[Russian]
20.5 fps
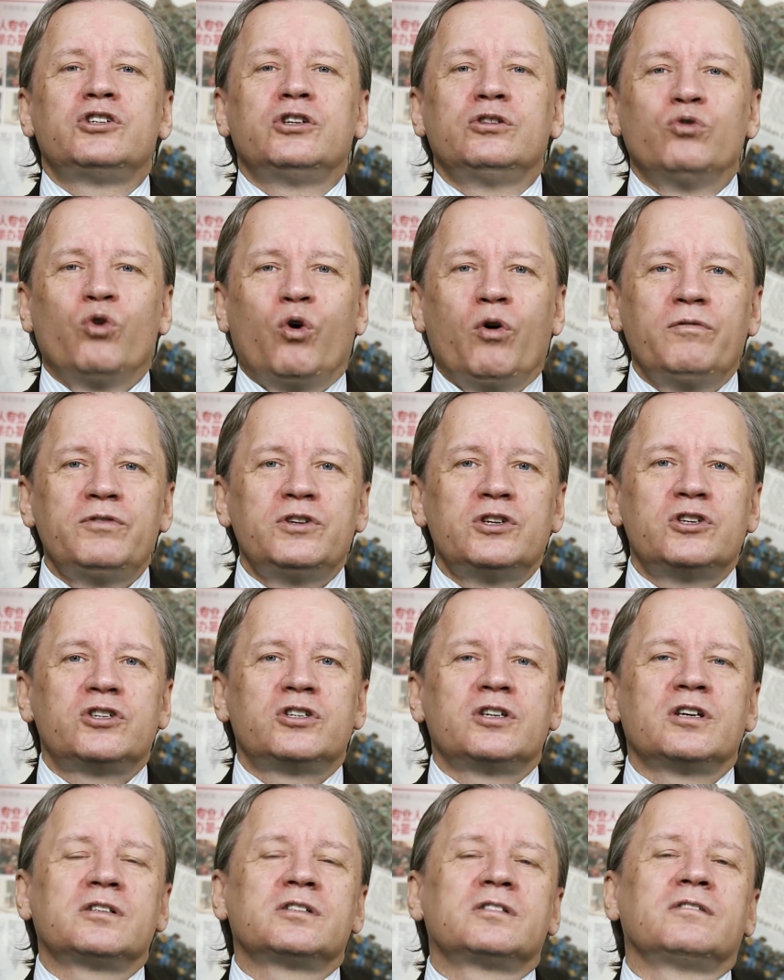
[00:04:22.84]

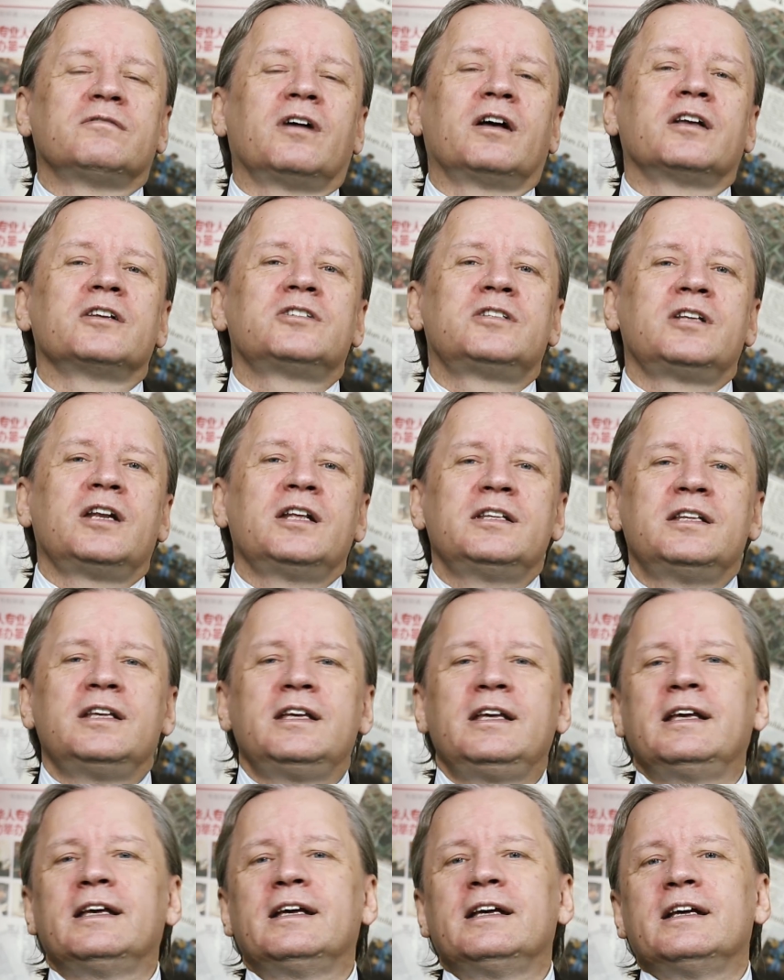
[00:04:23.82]
чиновничества,
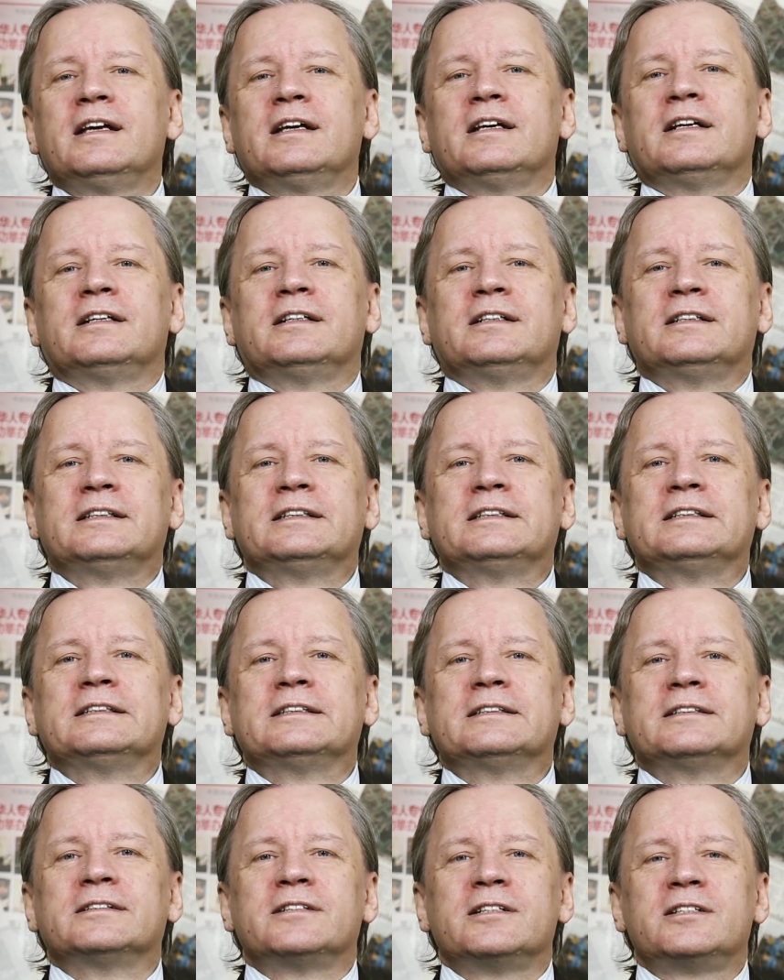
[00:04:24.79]
среди
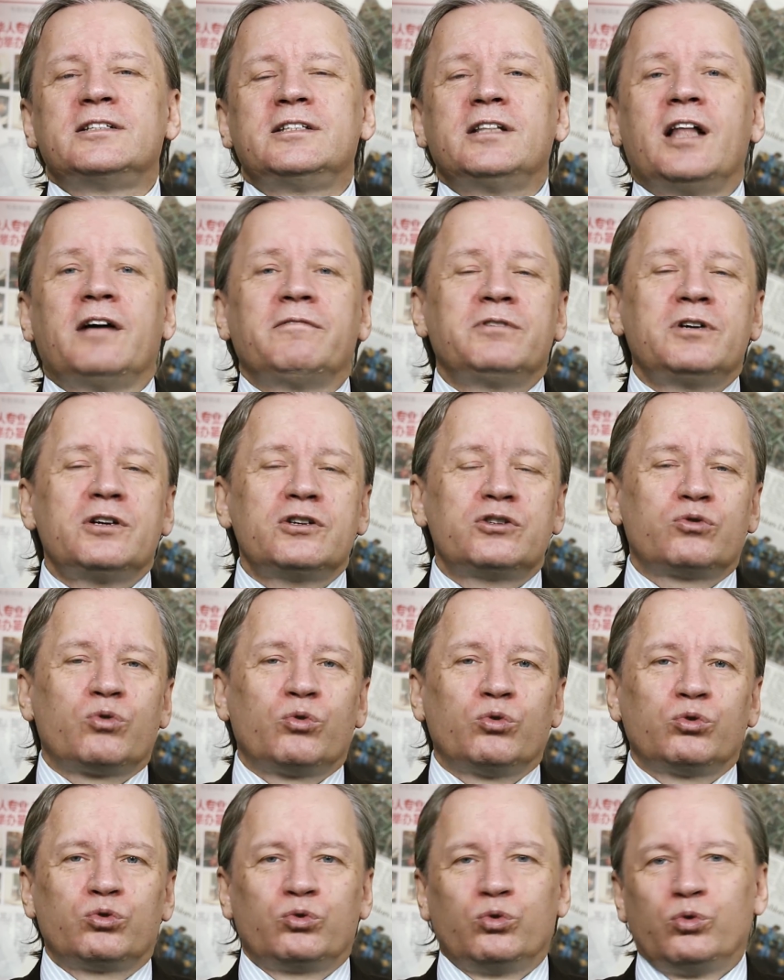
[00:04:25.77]
э, силовых
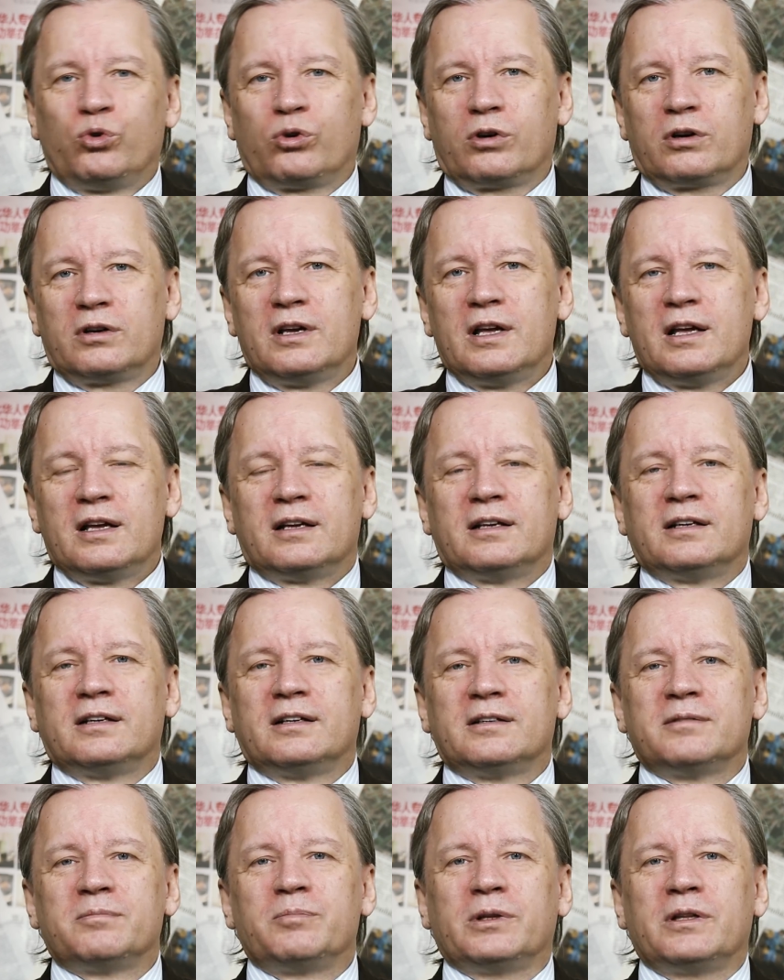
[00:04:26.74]
структур,
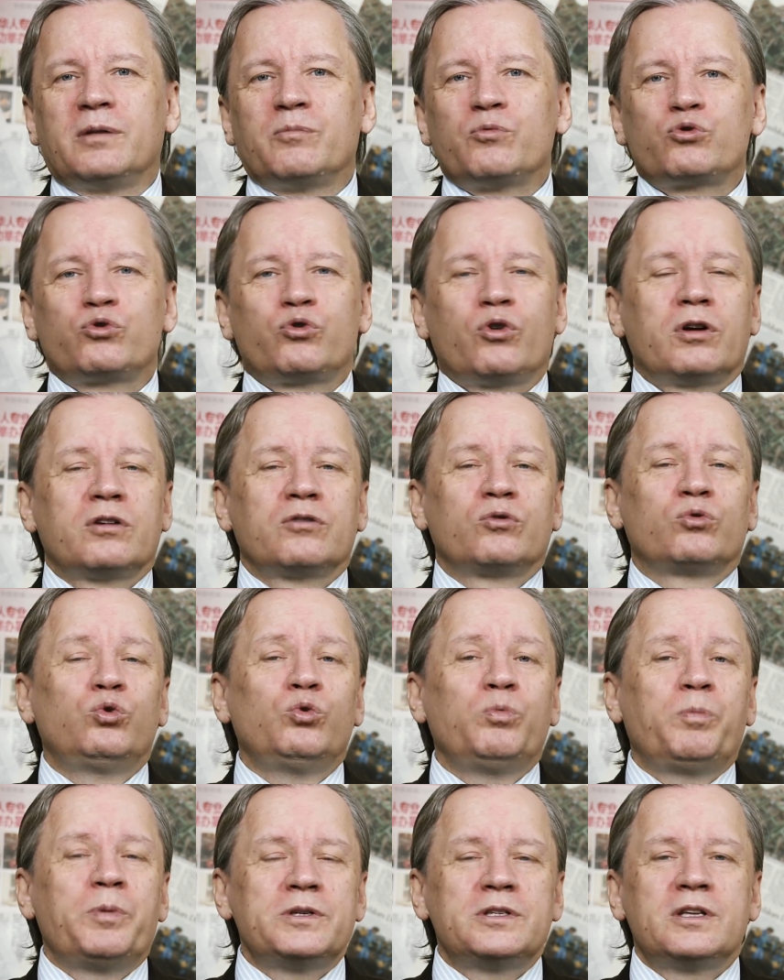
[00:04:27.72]
э, потому что
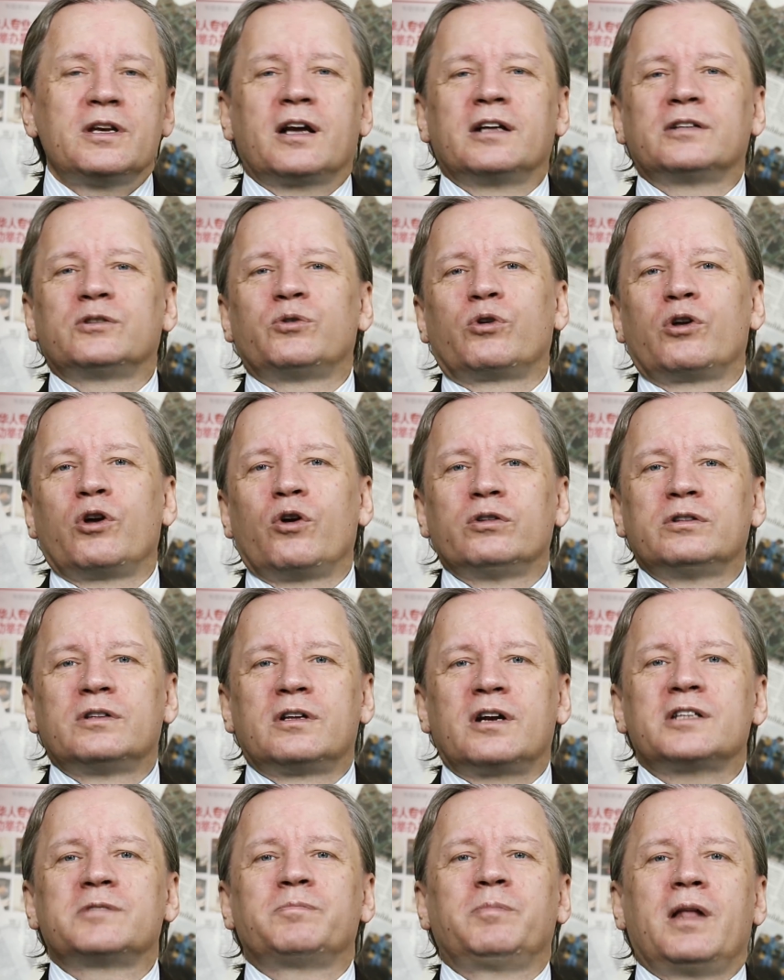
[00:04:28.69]
глупости, которые он
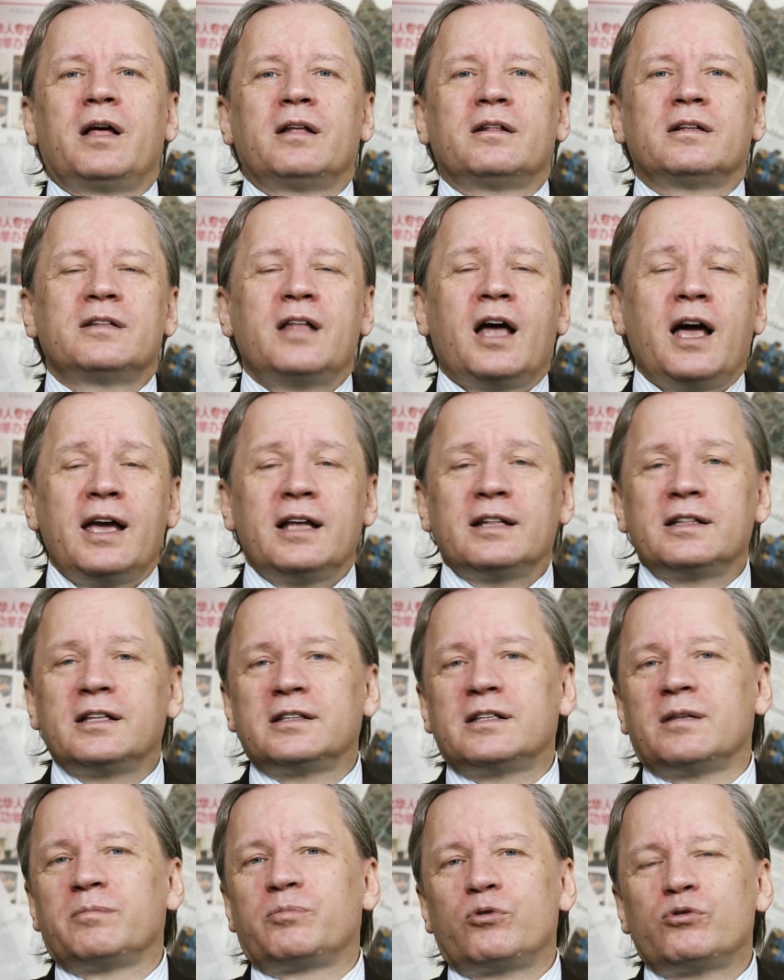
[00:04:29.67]
раскладает,
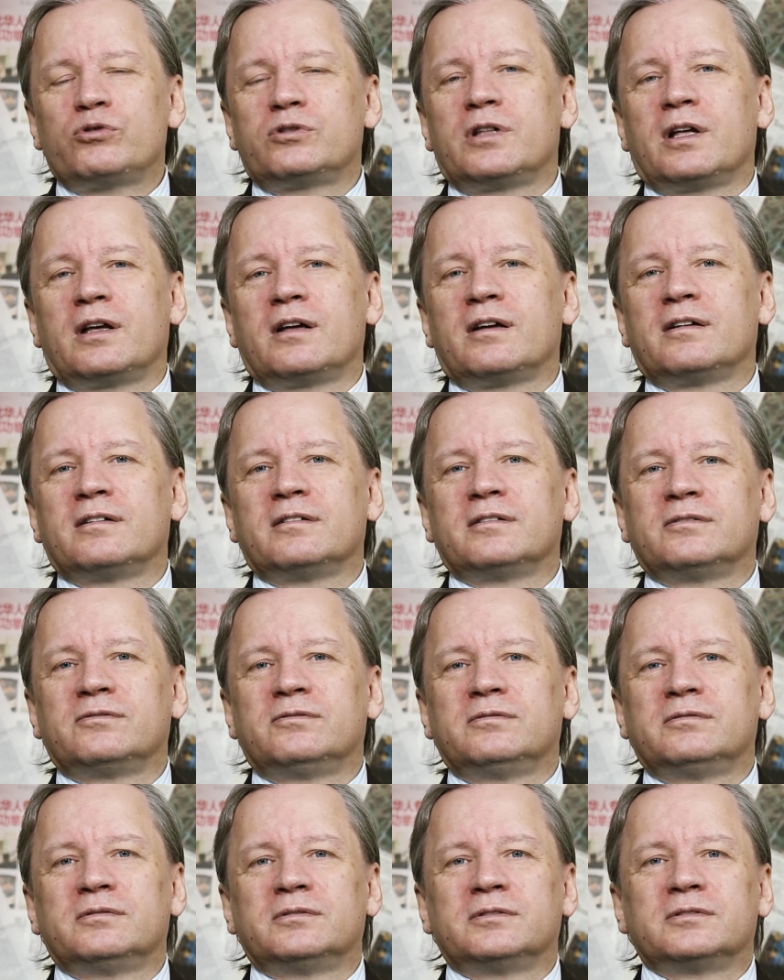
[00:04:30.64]
это просто
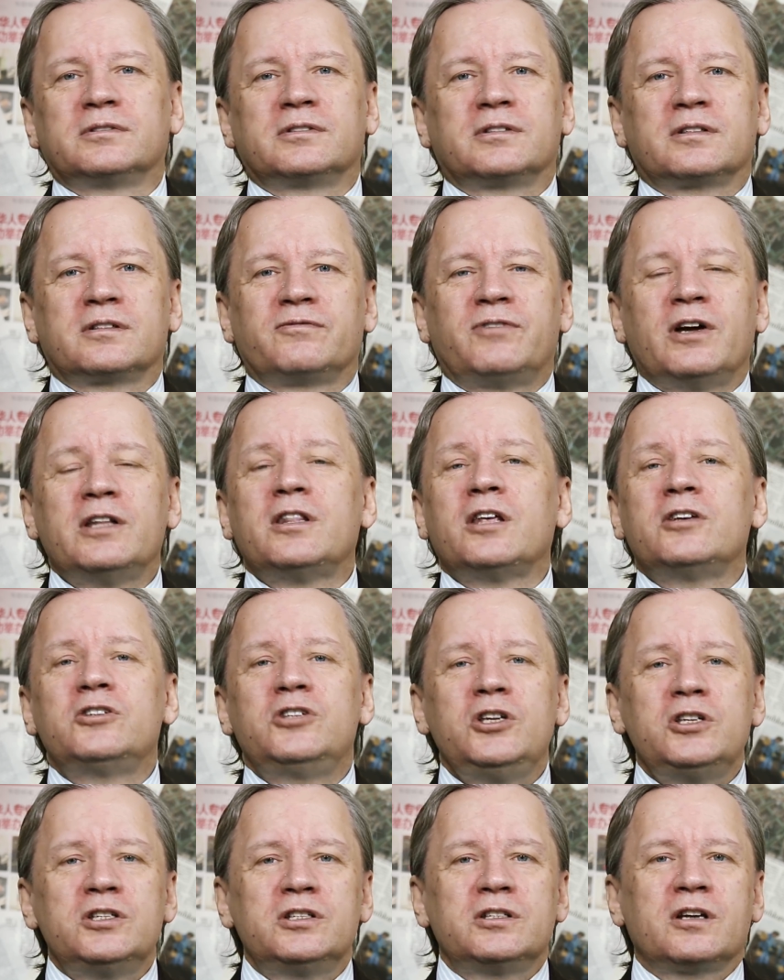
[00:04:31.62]

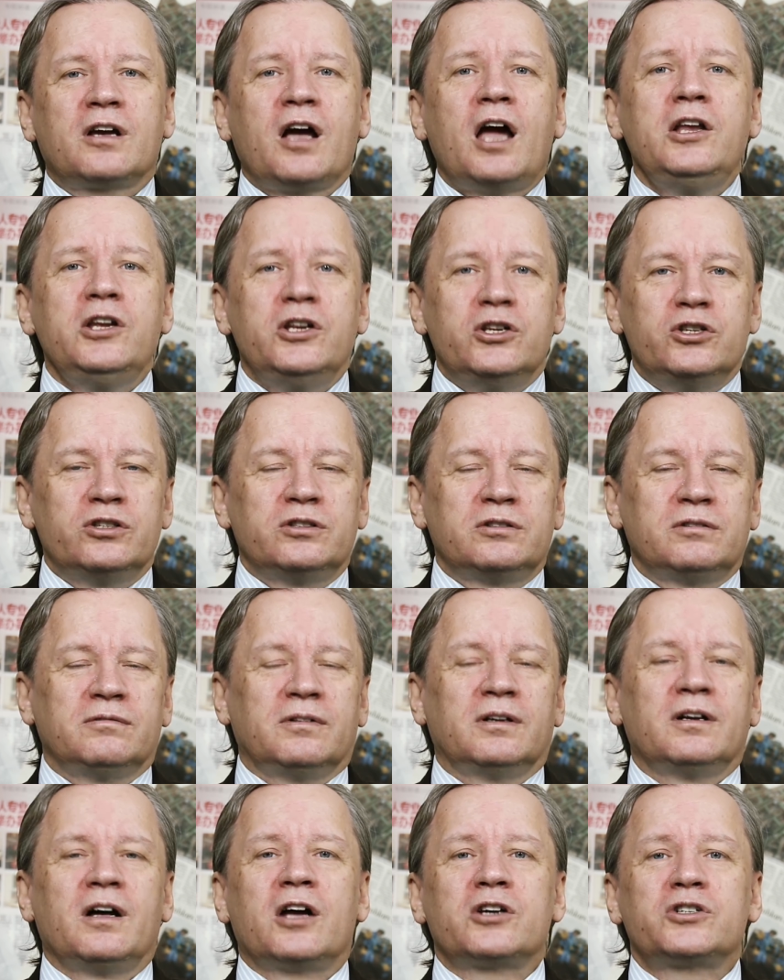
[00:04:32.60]
фантастическое
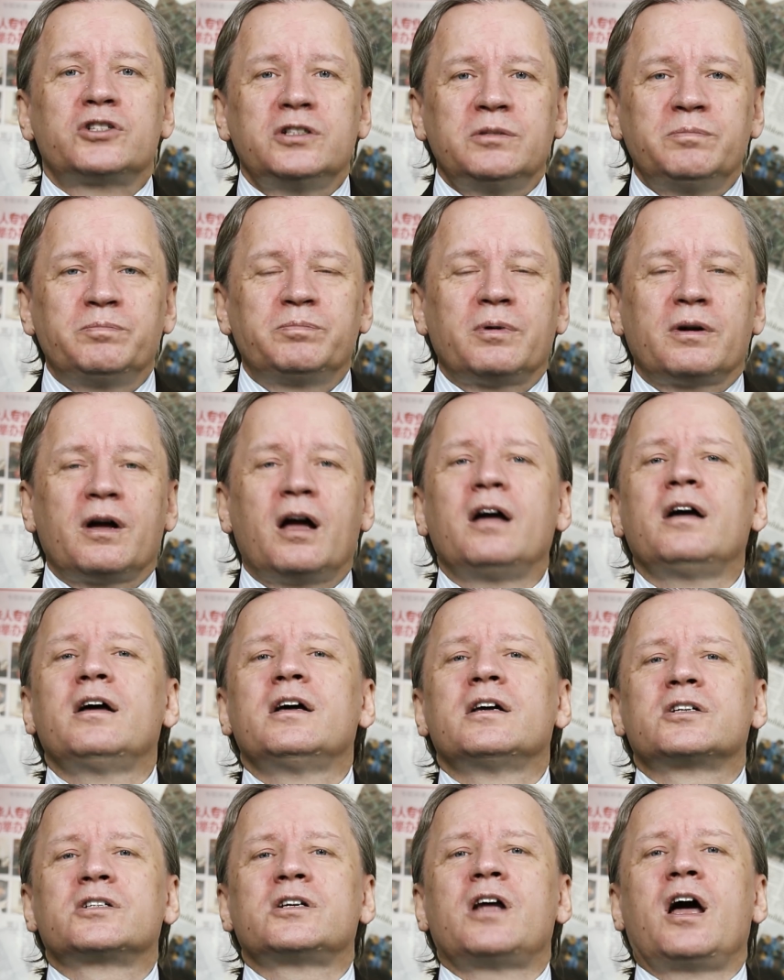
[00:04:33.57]
количество.
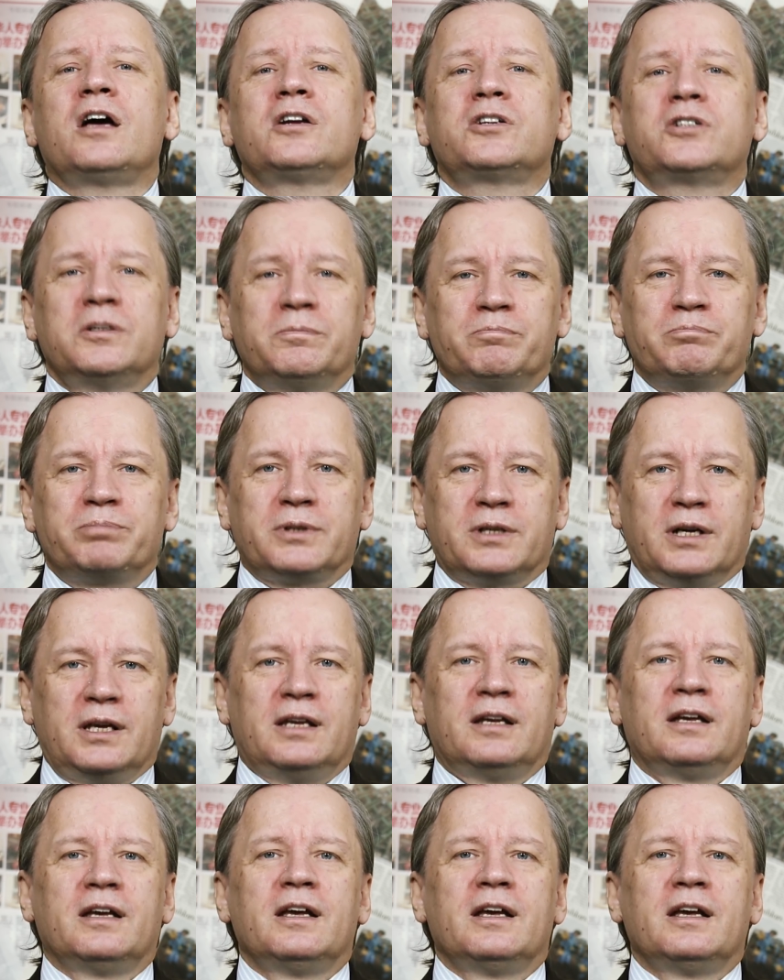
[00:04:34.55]
Ошибка за ошибкой.